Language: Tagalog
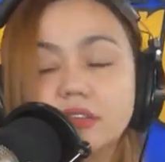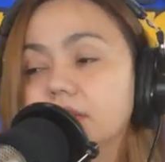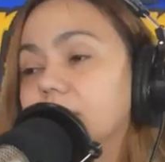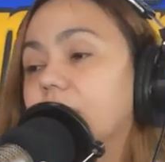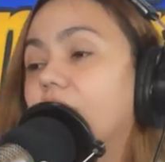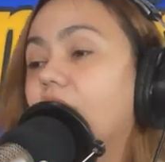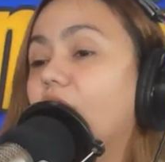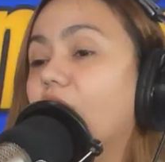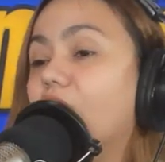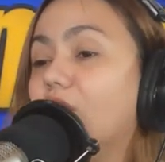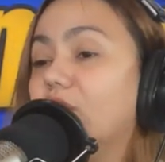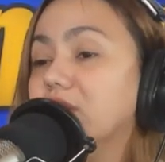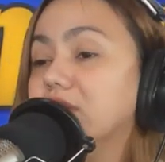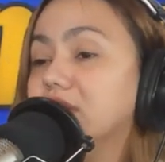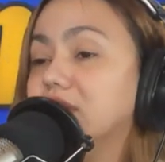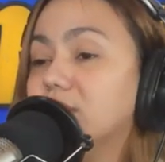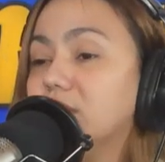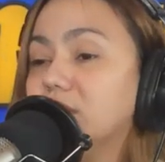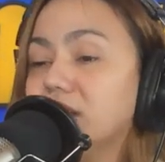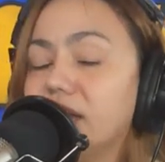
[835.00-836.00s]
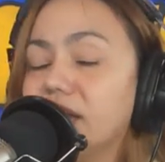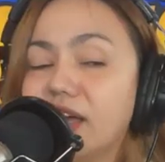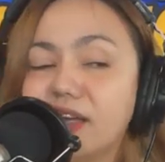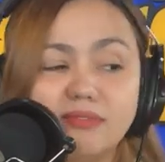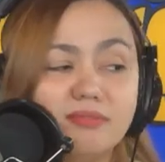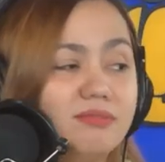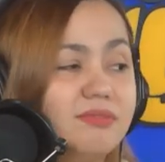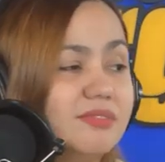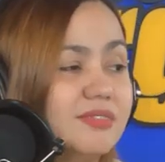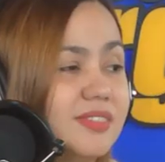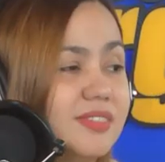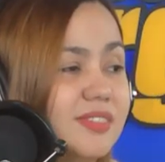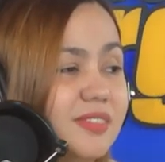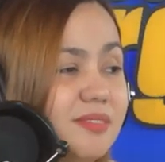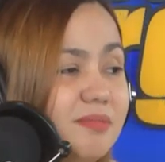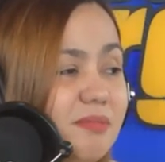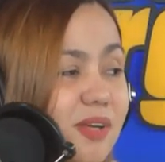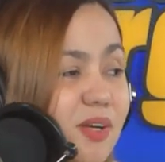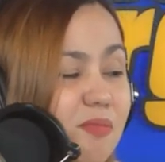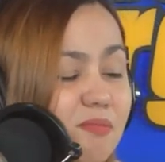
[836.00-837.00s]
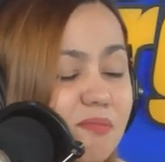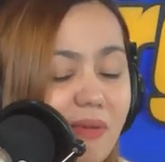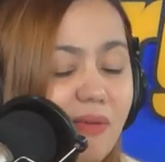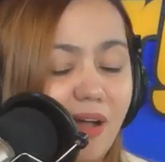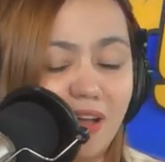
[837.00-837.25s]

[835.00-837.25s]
Oo, hindi ko alam. Meron ba?